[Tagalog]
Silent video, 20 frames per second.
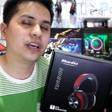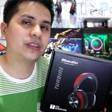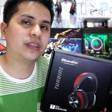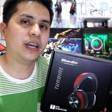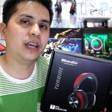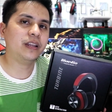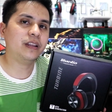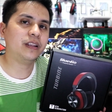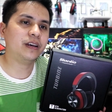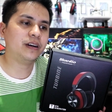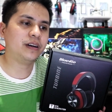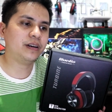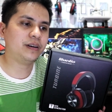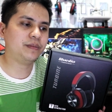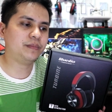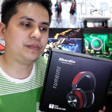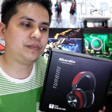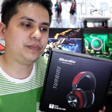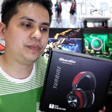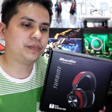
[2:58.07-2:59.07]
Then
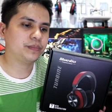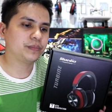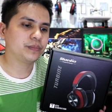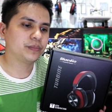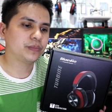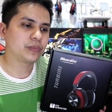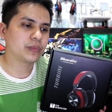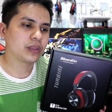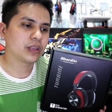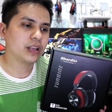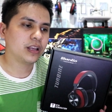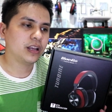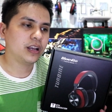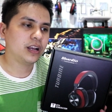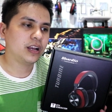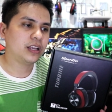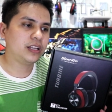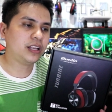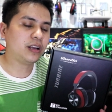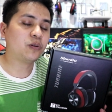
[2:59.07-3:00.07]
um,
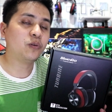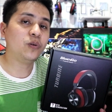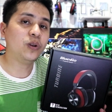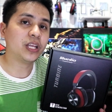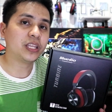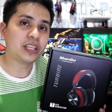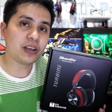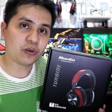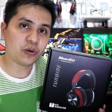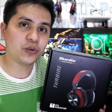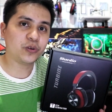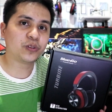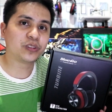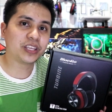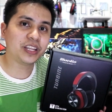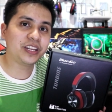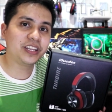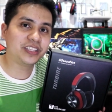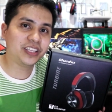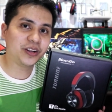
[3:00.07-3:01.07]
nagulat ako nung
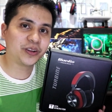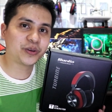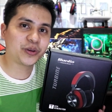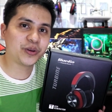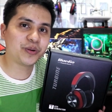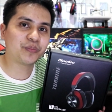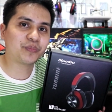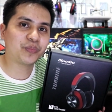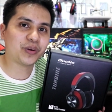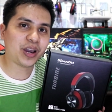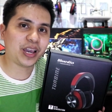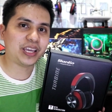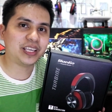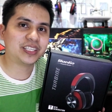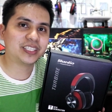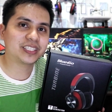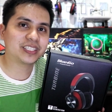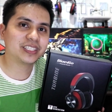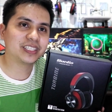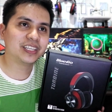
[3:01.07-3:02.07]
tinignan ko yung
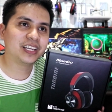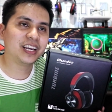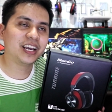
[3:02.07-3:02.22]
price.